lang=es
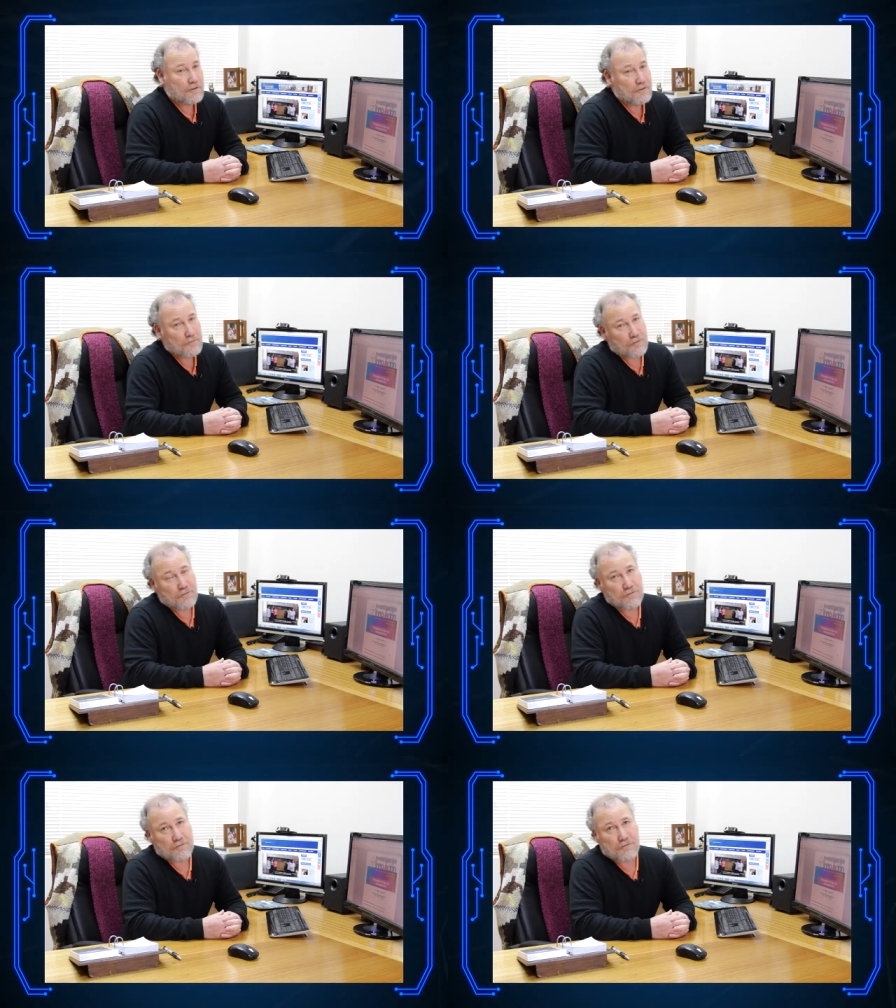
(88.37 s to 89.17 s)
y un
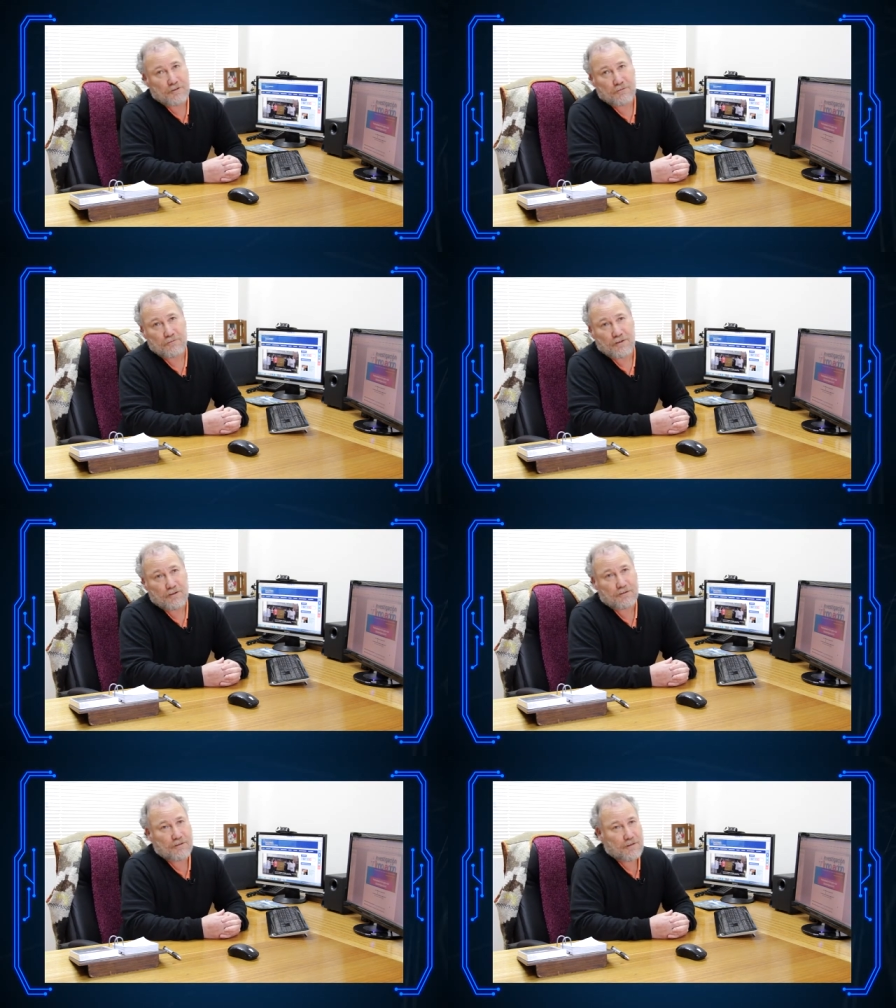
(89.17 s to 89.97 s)
conjunto de
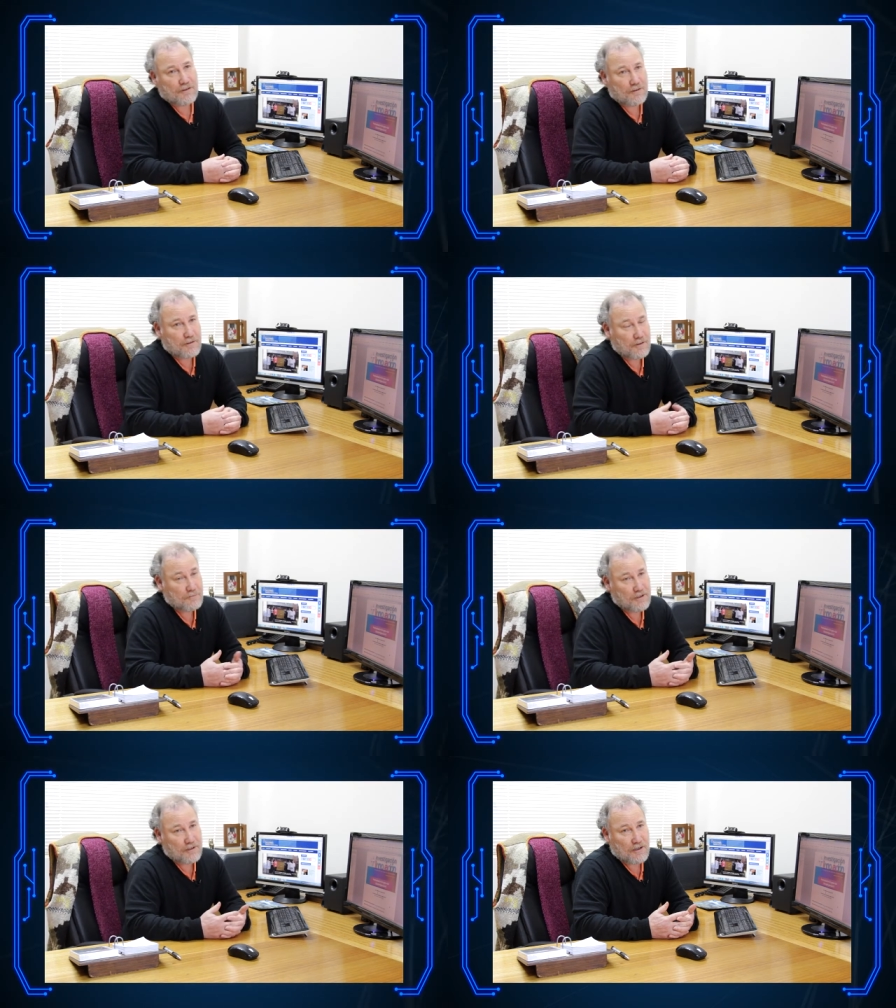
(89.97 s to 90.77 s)
estudiantes de,
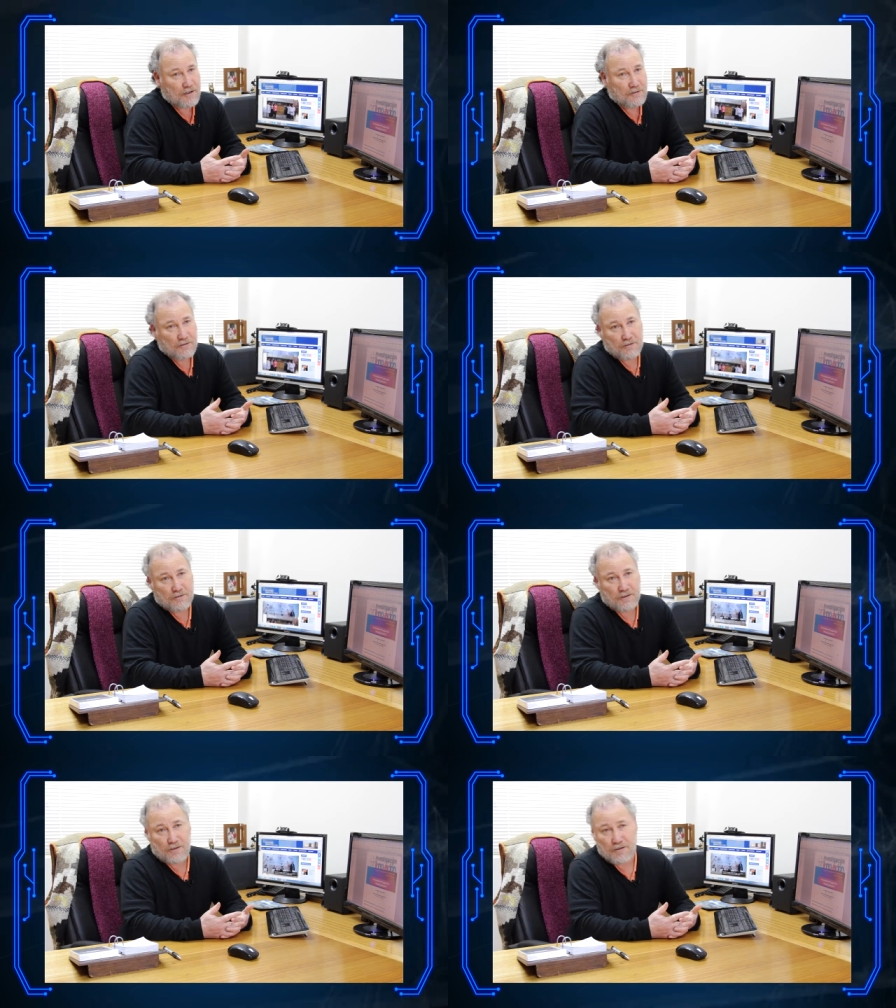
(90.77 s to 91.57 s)
pregrado
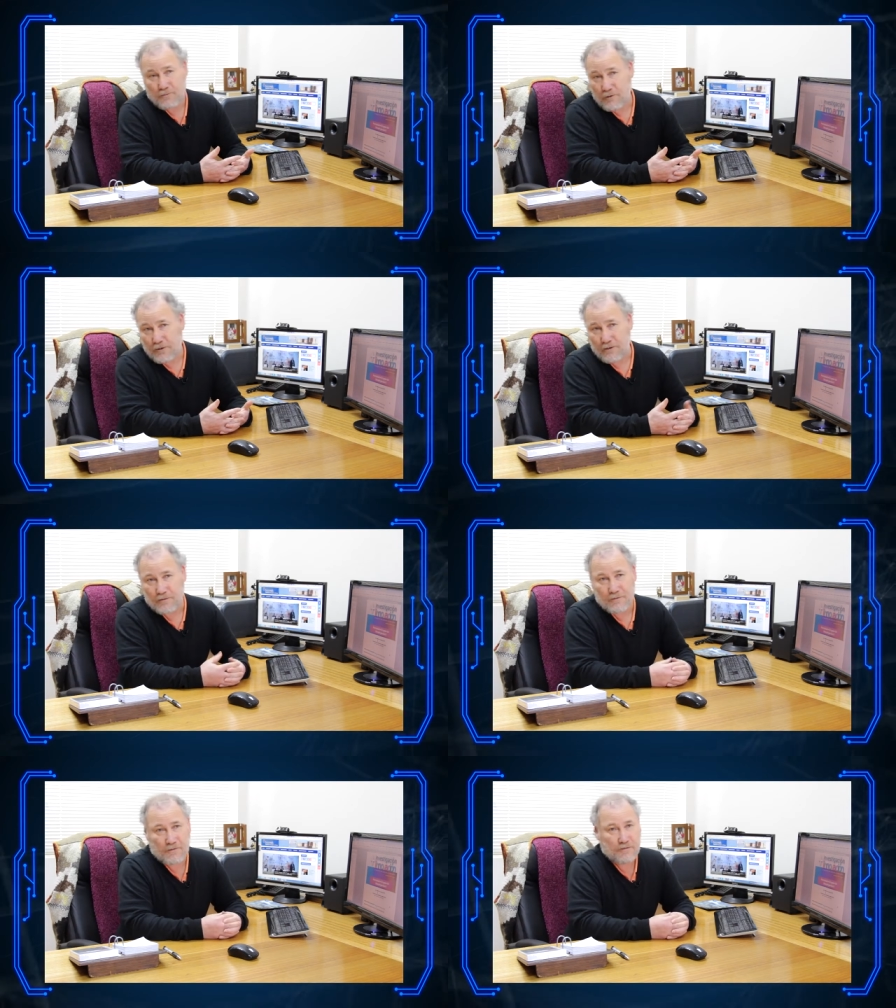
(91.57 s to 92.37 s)
y de
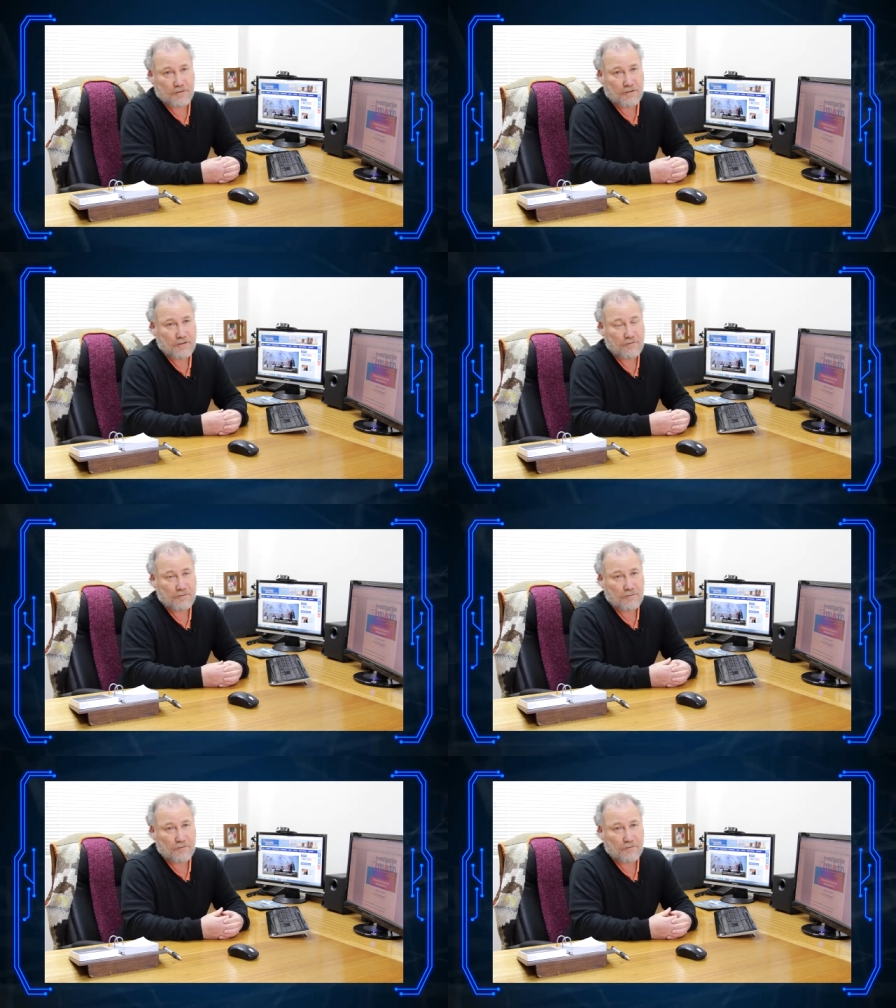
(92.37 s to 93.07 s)
posgrado, entre ellos